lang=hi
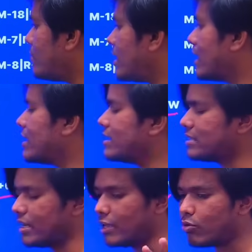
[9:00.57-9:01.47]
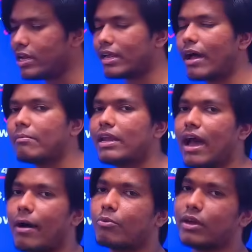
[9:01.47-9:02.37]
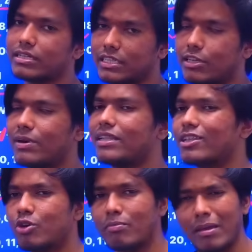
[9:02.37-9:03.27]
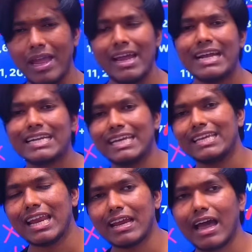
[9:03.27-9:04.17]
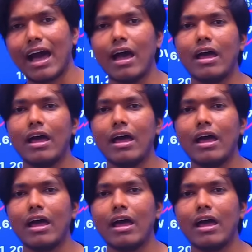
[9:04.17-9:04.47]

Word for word: विकेट लेस रहा है देखो इनका मैं ना आपको एक चीज बताता हूँ मैं टी का